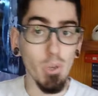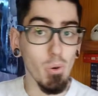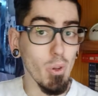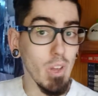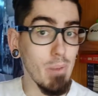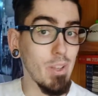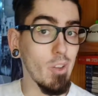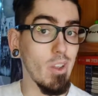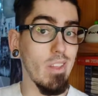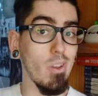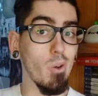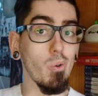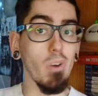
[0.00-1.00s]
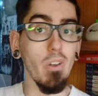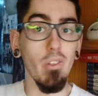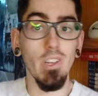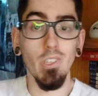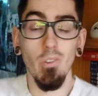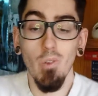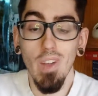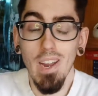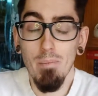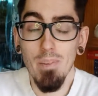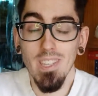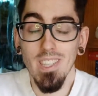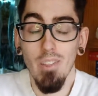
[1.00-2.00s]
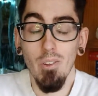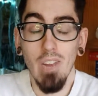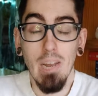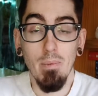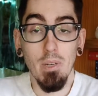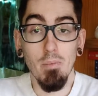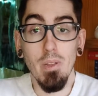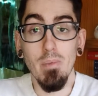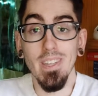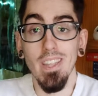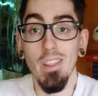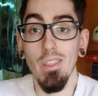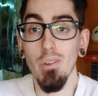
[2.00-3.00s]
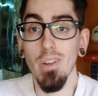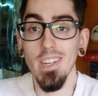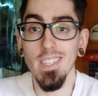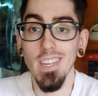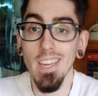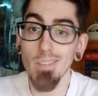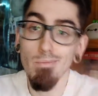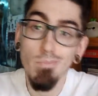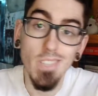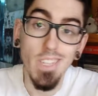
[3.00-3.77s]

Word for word: seguro que la mayoría de los jugadores nunca le han prestado ni la más mínima atención, así que